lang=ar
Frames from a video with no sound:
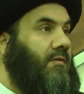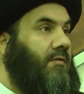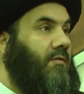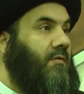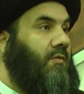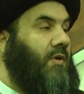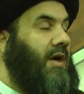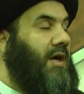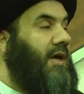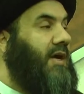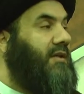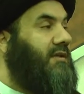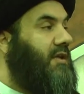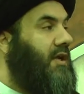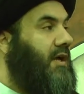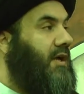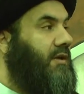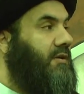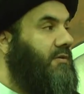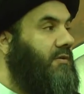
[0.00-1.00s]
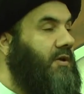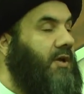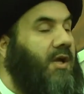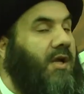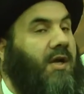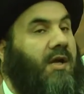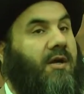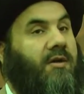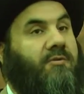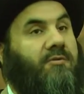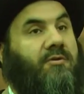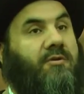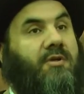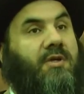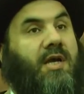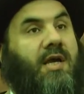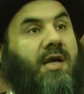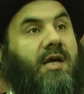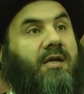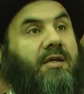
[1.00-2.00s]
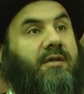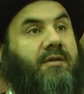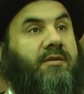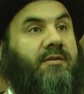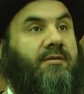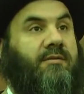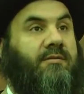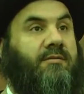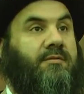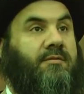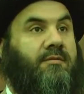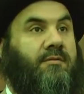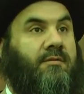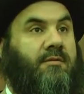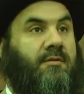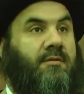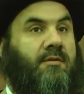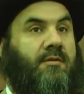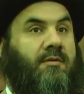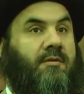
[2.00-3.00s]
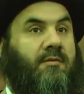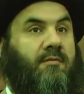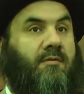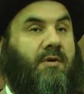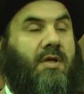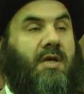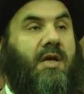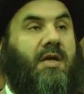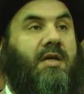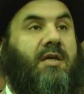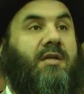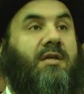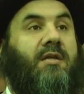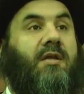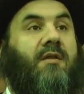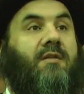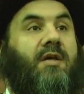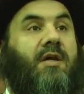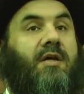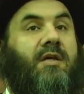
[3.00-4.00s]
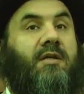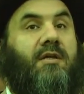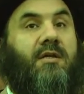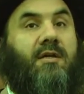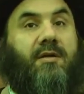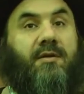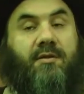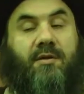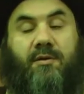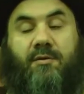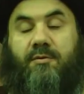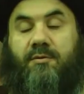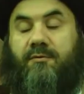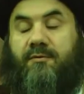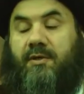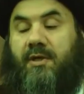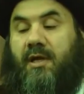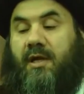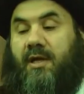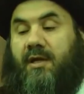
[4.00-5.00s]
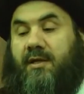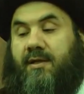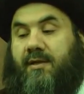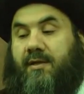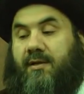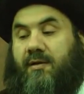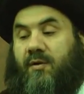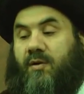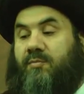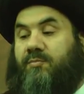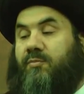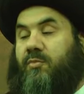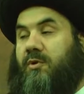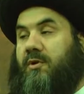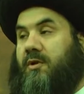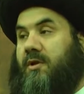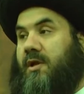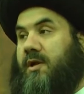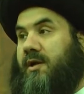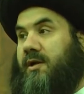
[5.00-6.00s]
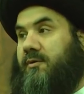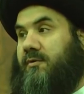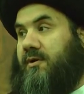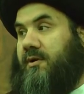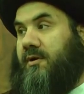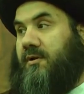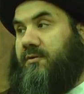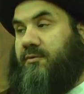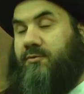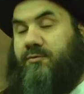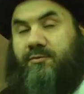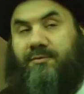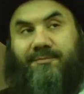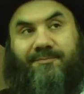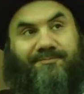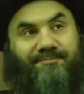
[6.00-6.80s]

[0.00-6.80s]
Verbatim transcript: وخطأ هنا أو هناك ولكن ذخيرته في الآخرة حب الله والرسول